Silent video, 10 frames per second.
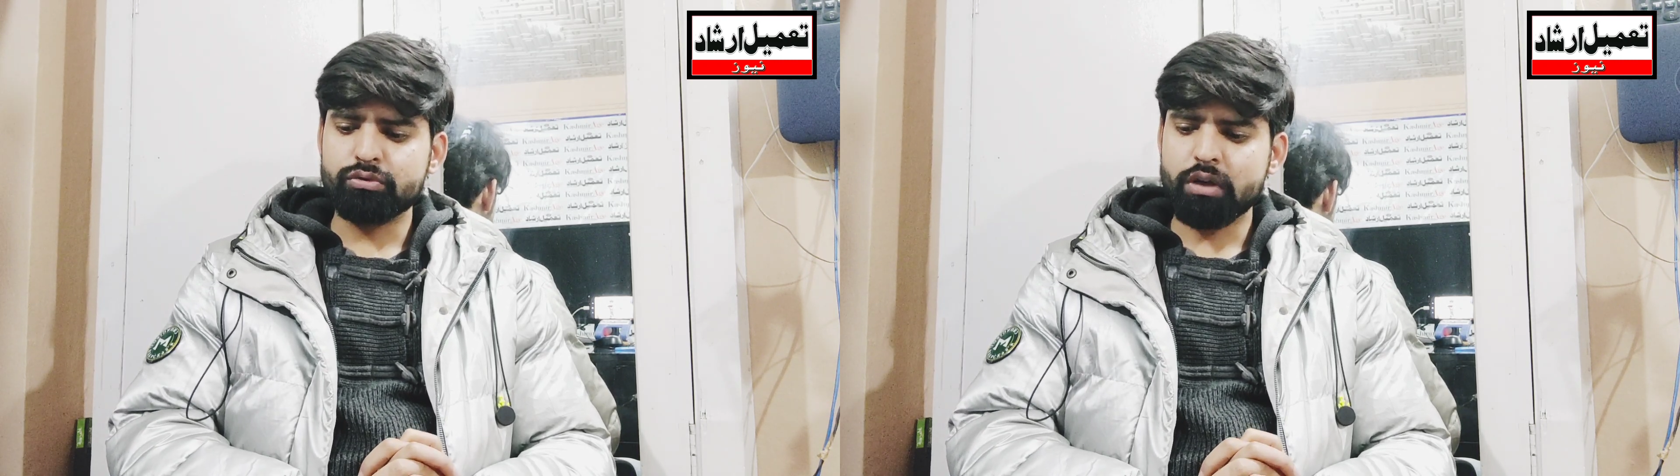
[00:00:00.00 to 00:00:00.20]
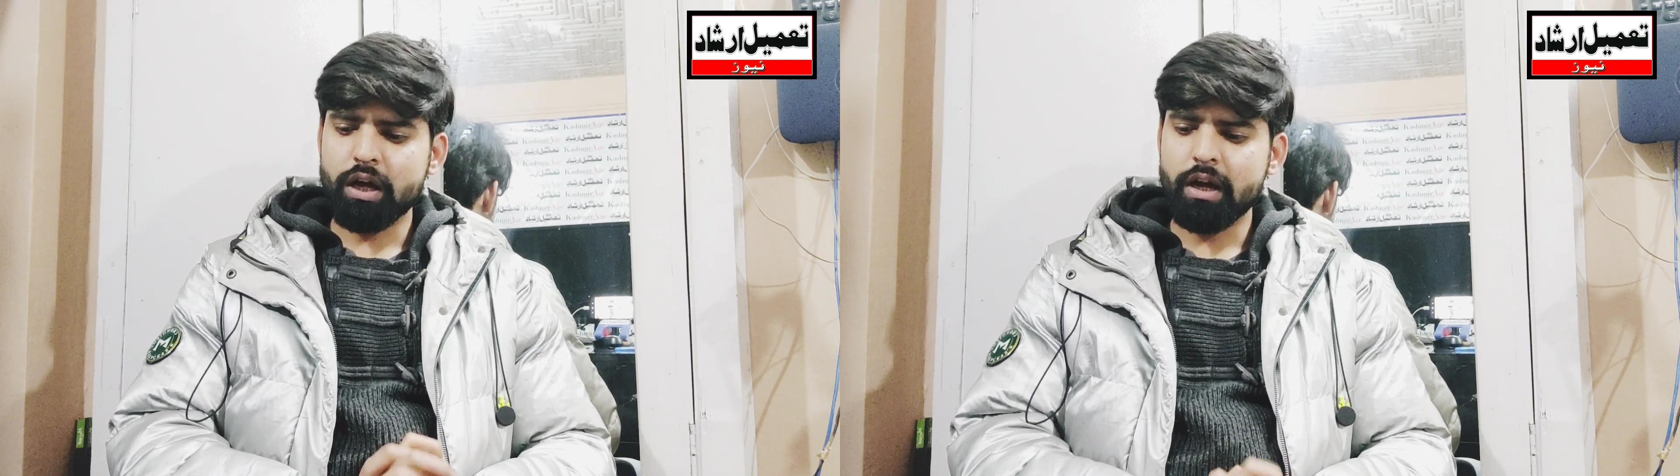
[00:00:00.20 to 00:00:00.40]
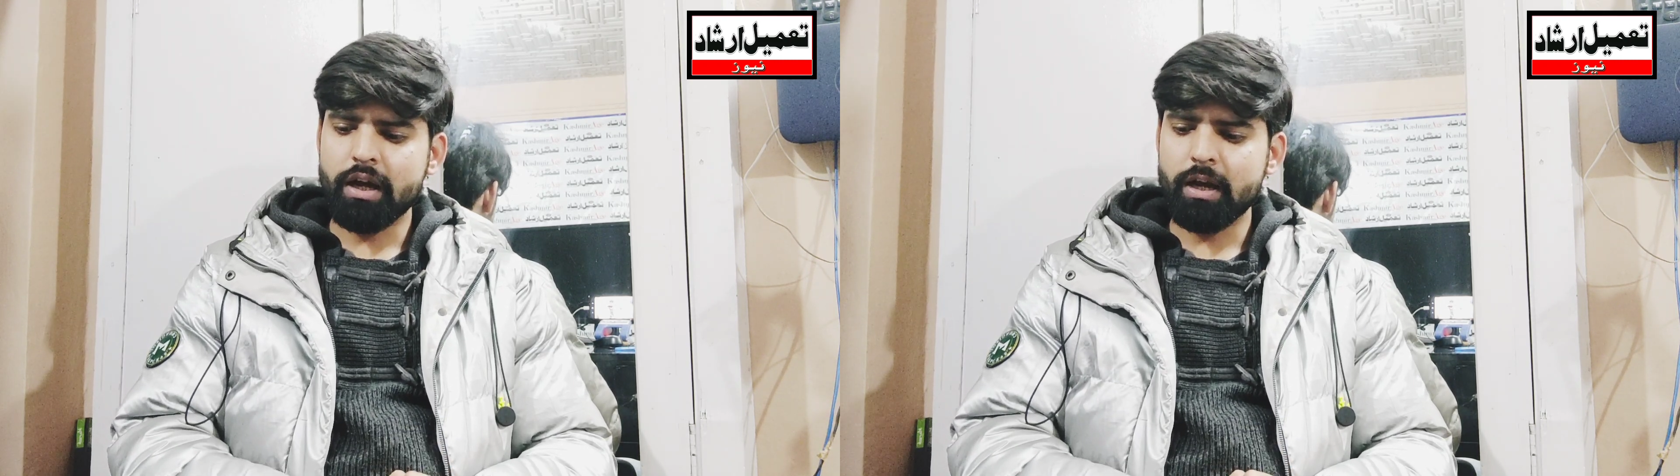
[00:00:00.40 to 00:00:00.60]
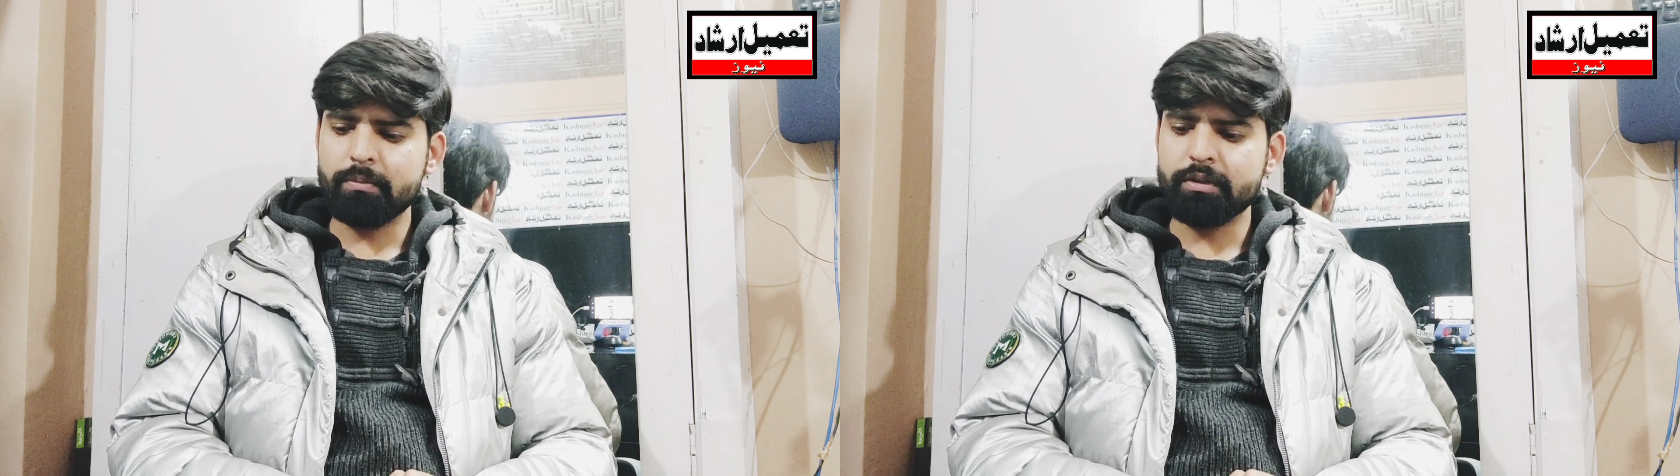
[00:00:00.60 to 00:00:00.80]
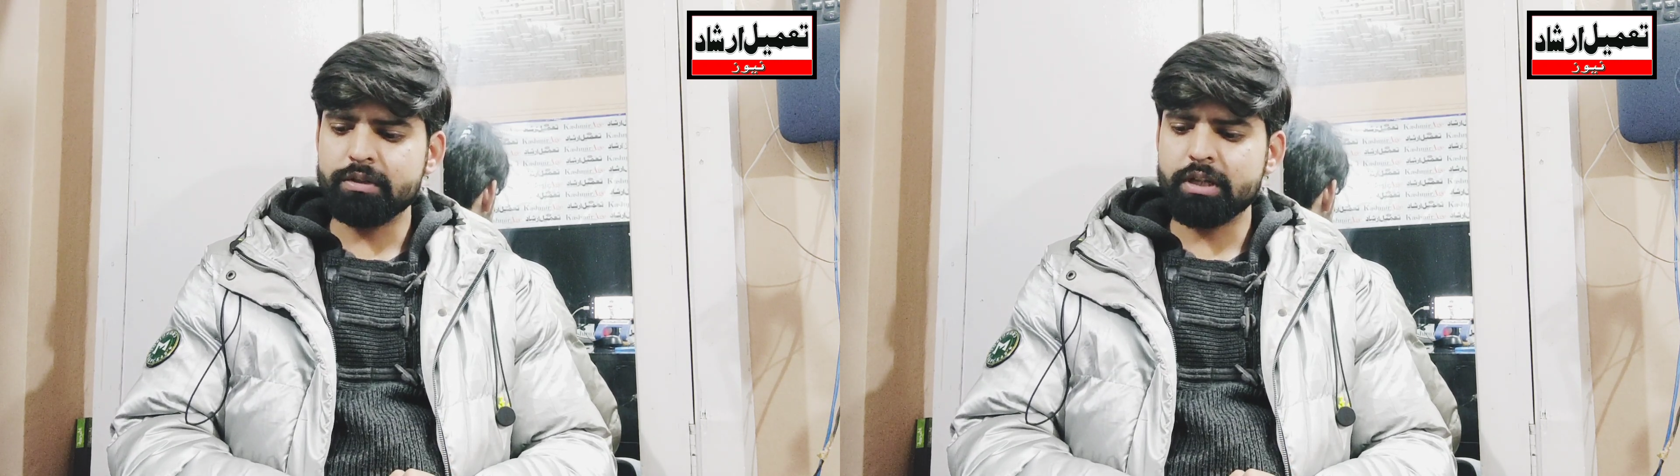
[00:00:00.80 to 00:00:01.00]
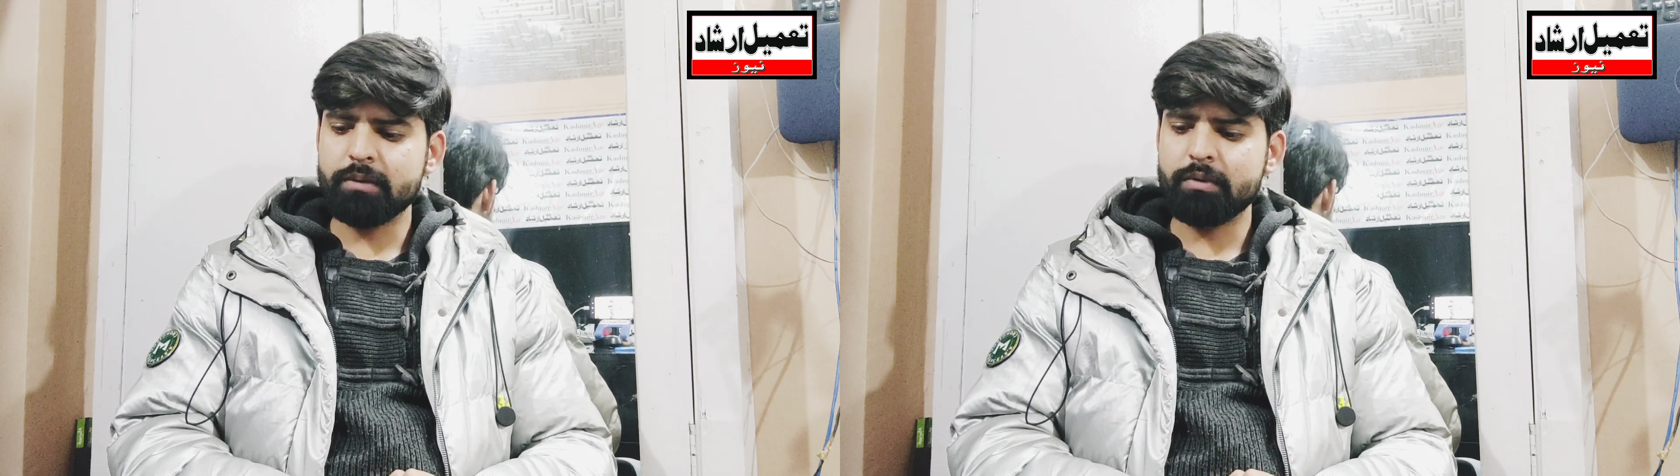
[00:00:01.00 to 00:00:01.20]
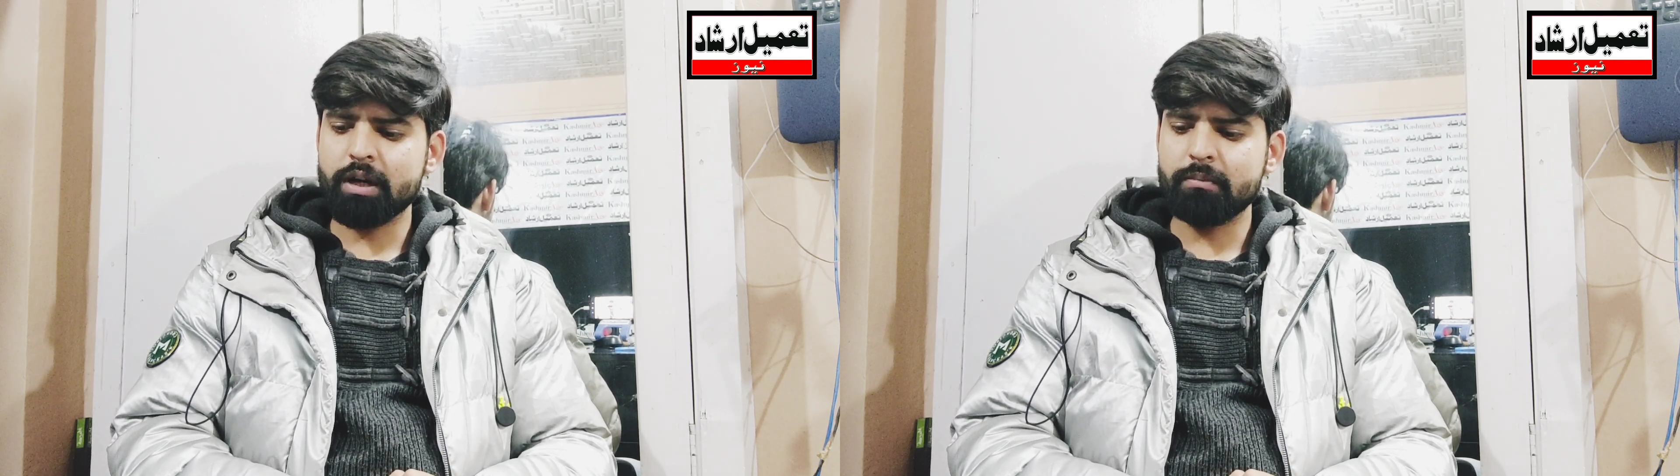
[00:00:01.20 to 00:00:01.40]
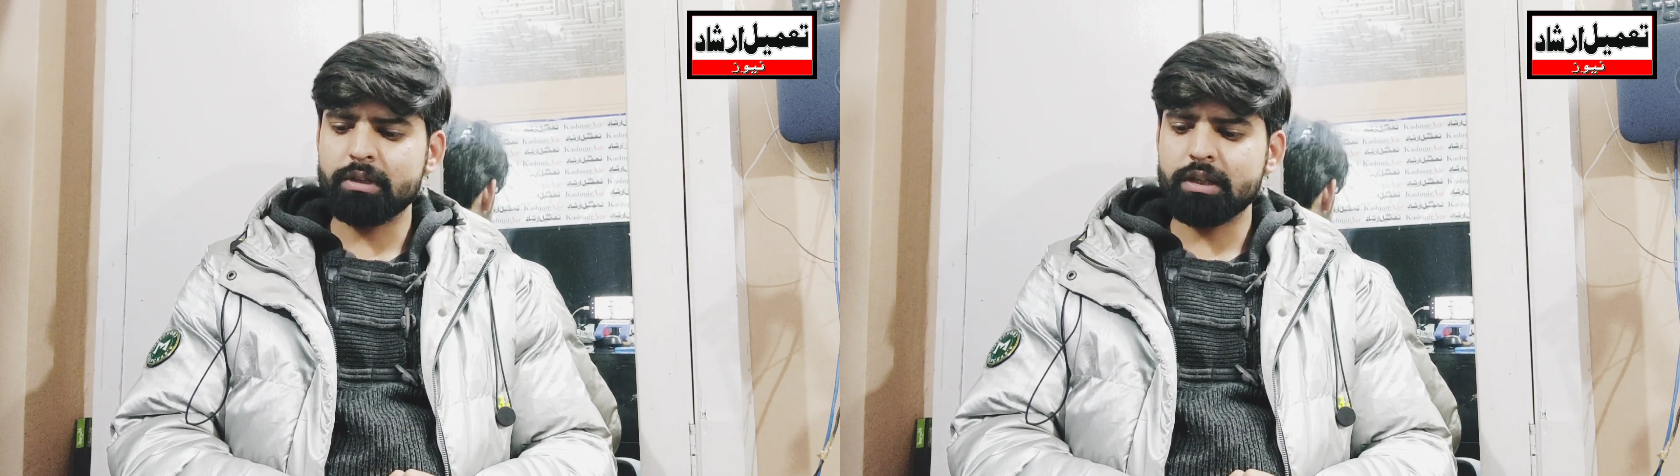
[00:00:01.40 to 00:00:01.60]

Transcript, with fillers: चुका है फिर से एक बार